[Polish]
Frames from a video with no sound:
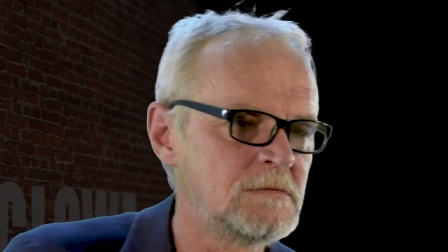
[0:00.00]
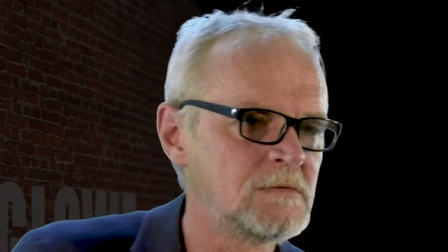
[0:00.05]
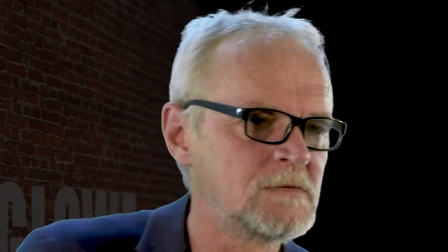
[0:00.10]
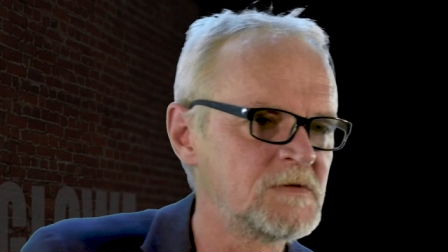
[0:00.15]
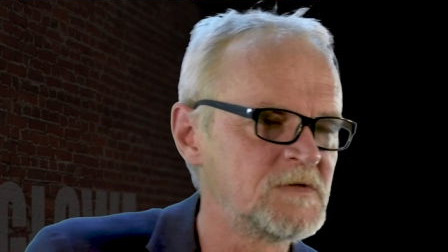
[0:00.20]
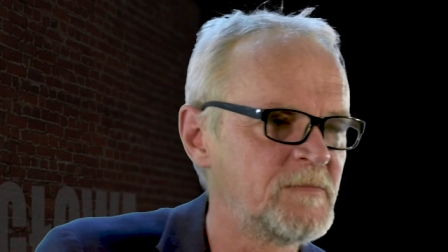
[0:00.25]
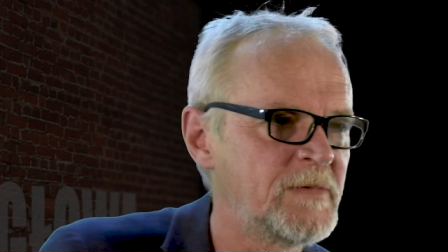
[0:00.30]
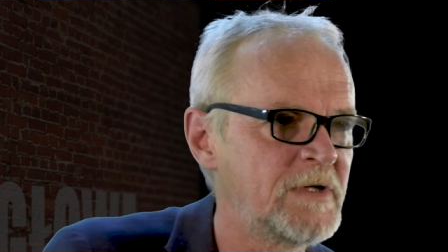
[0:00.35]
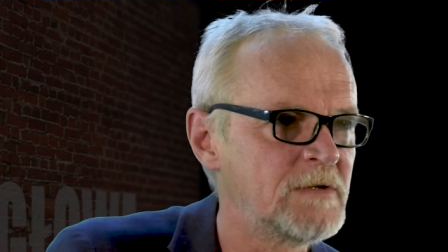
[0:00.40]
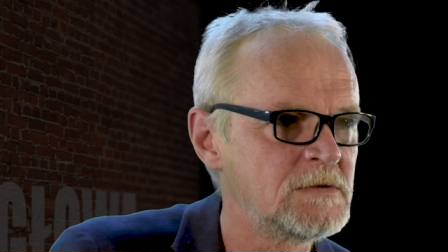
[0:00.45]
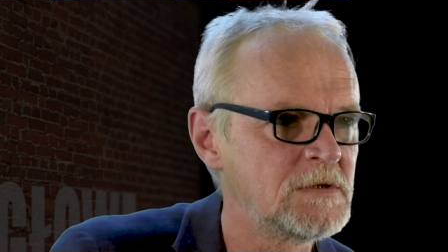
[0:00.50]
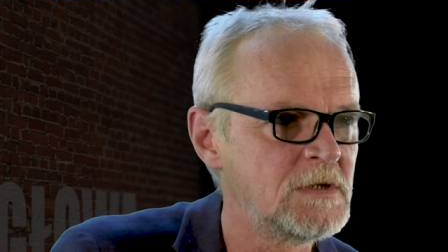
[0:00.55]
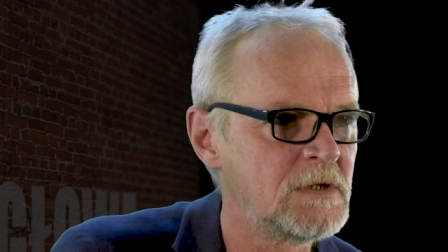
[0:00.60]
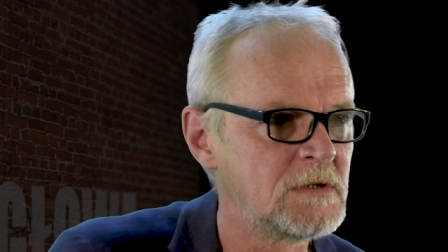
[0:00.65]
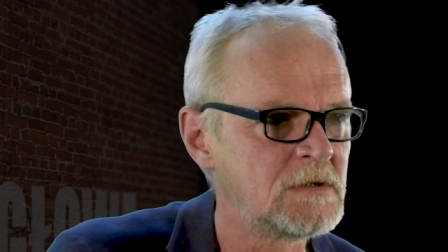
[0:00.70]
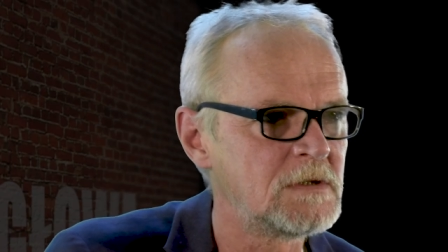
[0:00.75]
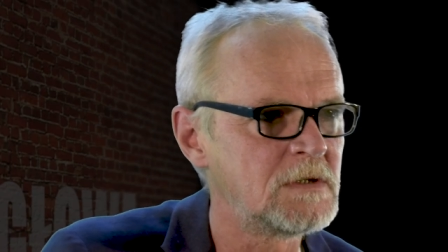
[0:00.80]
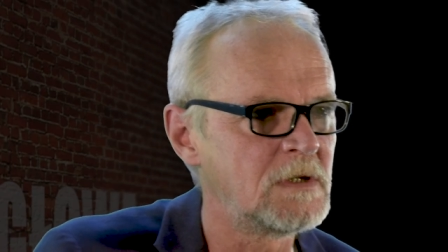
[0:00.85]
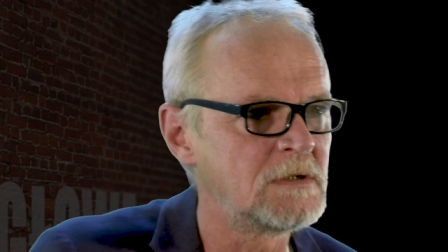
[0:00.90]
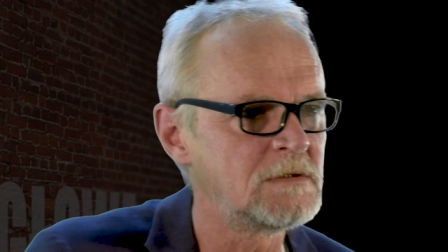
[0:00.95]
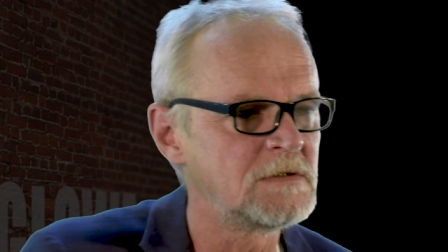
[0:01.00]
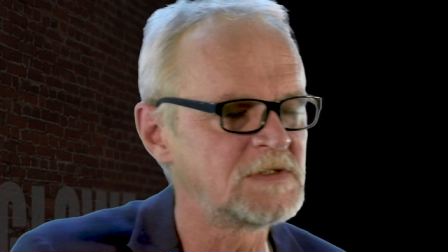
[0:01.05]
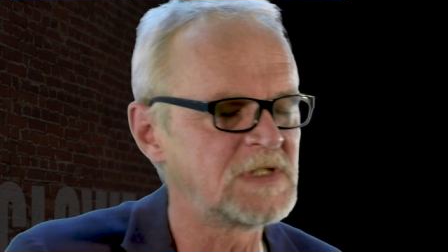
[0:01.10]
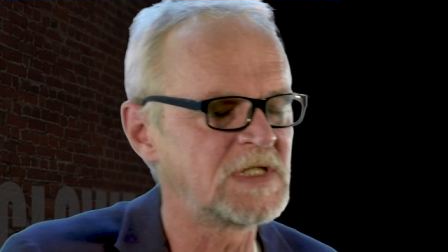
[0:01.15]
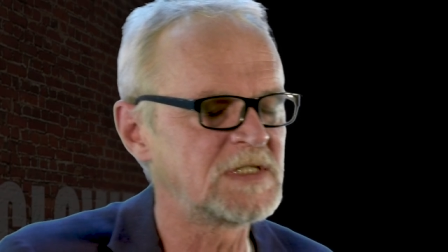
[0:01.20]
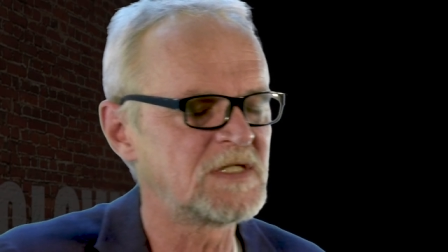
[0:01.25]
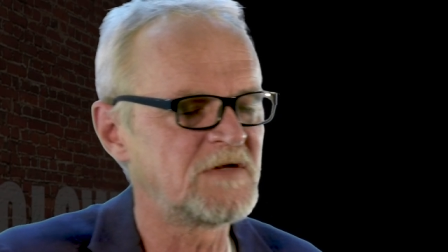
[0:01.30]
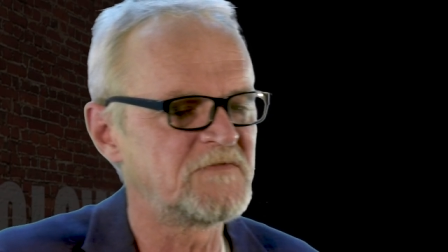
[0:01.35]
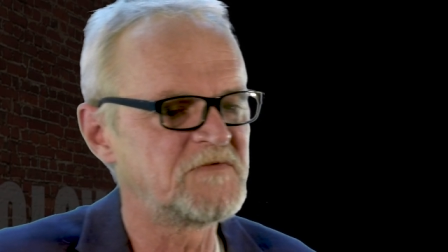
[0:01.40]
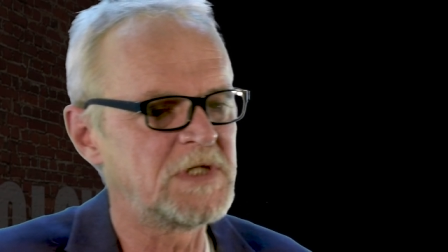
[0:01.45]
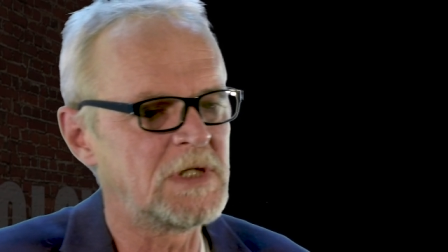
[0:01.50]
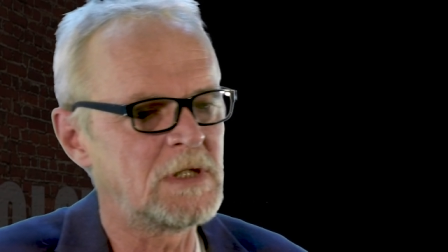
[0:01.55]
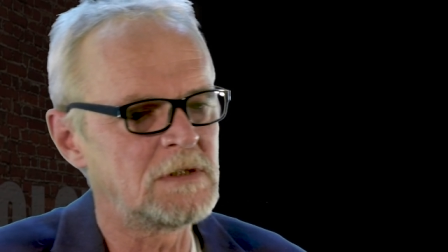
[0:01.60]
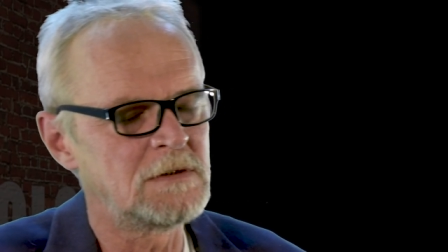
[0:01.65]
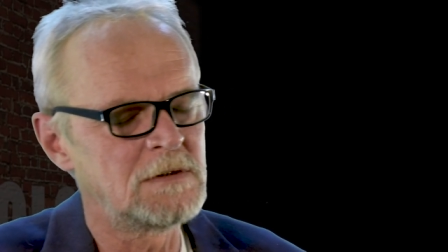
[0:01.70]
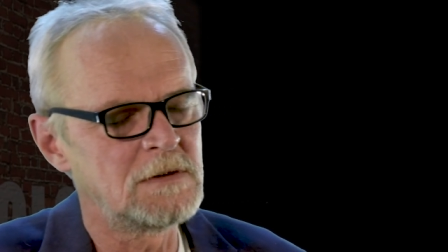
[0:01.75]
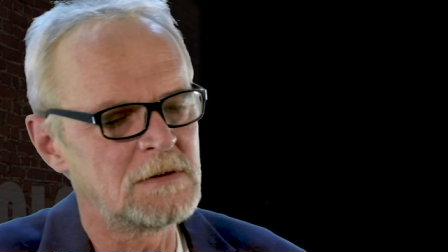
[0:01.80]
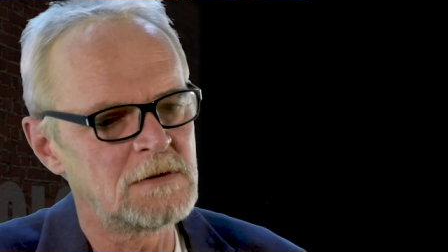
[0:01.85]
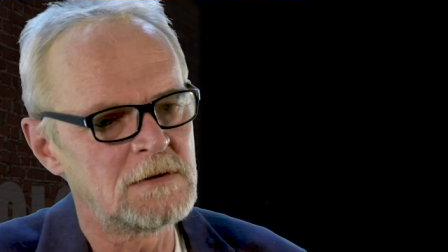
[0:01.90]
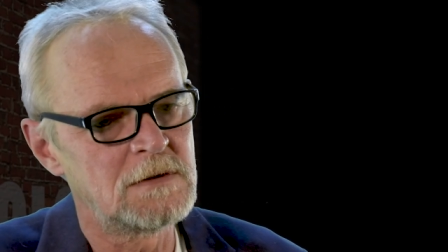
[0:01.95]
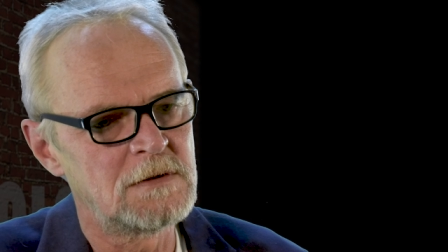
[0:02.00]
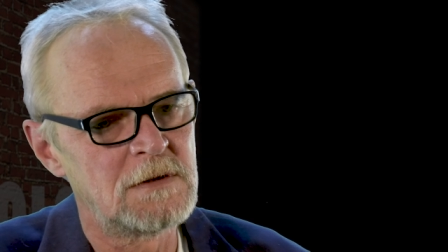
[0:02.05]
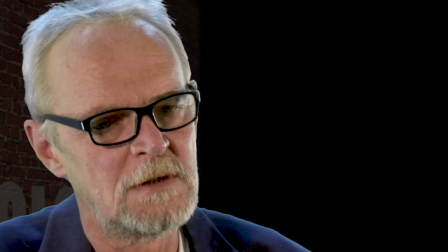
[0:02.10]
uzupełnię ten zestaw danych.